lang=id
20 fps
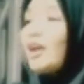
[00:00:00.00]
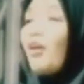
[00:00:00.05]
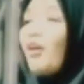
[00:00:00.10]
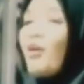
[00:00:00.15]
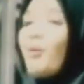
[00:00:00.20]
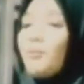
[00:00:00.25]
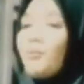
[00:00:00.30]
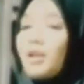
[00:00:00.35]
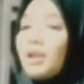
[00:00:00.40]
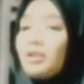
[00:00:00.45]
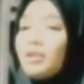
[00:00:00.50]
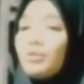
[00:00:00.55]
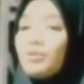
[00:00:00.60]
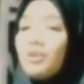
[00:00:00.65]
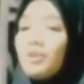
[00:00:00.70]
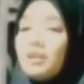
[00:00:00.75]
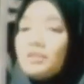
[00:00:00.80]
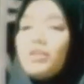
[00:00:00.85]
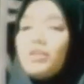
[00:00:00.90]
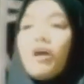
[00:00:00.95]
nek ngomel
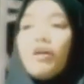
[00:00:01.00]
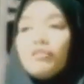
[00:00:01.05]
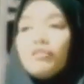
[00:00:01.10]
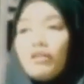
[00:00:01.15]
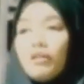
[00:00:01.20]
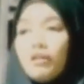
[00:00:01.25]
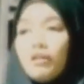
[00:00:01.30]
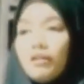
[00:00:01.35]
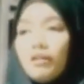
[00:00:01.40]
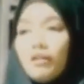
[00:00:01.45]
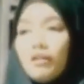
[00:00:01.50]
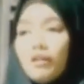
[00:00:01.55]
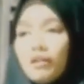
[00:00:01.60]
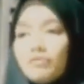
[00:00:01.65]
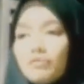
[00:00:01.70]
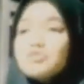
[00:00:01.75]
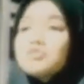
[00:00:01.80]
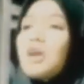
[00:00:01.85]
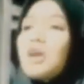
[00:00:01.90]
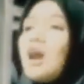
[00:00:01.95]
niku kan ya Allah
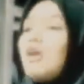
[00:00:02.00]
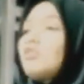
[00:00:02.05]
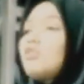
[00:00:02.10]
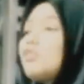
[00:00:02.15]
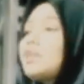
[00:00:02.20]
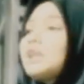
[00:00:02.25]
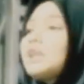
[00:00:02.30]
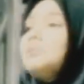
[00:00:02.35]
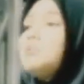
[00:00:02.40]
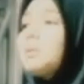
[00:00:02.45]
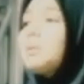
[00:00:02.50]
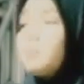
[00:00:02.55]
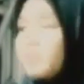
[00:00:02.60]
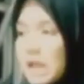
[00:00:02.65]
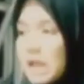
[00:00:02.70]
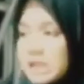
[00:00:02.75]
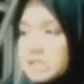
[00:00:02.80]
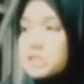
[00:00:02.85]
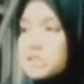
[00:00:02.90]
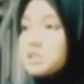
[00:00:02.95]
wis gak ono rime
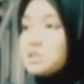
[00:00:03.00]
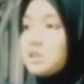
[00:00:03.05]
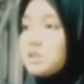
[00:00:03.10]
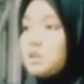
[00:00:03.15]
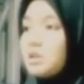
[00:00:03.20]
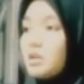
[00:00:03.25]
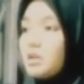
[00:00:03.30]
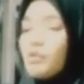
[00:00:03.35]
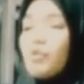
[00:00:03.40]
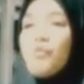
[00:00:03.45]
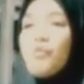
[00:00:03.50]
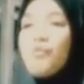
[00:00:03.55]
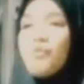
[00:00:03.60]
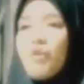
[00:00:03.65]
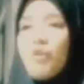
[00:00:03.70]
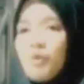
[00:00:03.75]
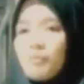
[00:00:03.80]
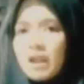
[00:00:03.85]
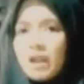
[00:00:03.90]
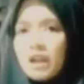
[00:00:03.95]
blas
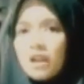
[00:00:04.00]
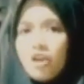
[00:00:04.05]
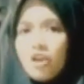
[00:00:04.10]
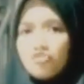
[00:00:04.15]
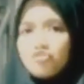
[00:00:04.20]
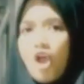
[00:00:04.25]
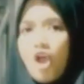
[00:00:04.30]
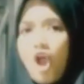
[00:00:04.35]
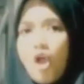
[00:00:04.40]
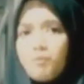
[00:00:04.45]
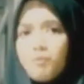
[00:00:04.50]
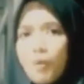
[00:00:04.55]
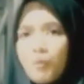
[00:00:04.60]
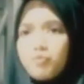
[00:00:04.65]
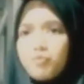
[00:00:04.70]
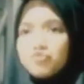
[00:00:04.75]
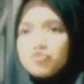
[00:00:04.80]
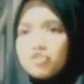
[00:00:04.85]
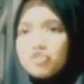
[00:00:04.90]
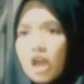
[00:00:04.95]
ngomel ya apa
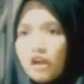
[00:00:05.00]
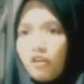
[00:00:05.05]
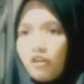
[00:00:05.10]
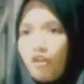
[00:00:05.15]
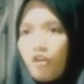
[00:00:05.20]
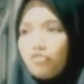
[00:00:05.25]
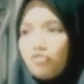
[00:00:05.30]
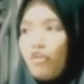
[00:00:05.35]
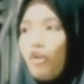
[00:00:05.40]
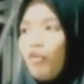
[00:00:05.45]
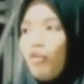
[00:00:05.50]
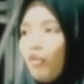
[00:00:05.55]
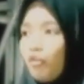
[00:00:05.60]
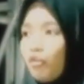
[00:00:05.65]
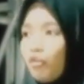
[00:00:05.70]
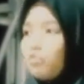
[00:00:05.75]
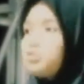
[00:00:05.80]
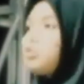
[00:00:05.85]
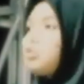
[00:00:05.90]
pujian kok koyo ngono